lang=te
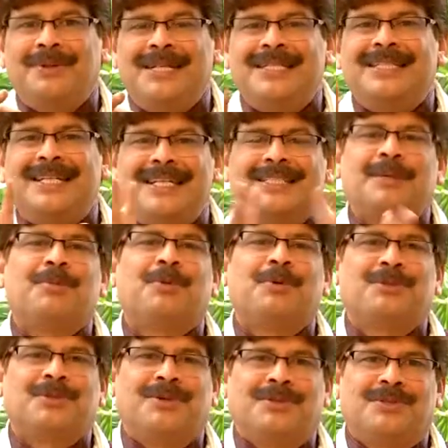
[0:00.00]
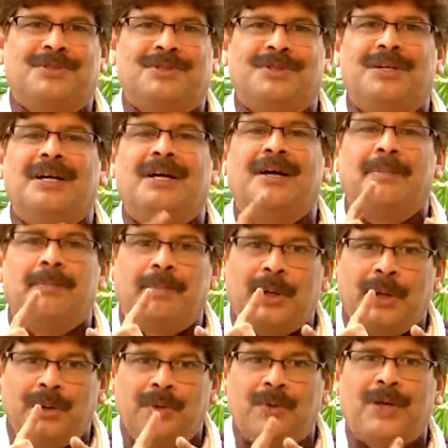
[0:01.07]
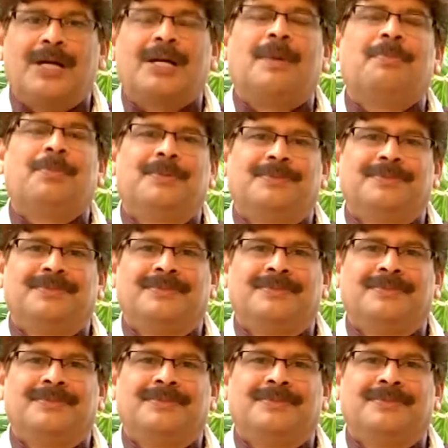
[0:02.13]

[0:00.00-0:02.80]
ఈజీగా సమకూర్చుకోవచ్చు పెరుగు ఒక కప్పు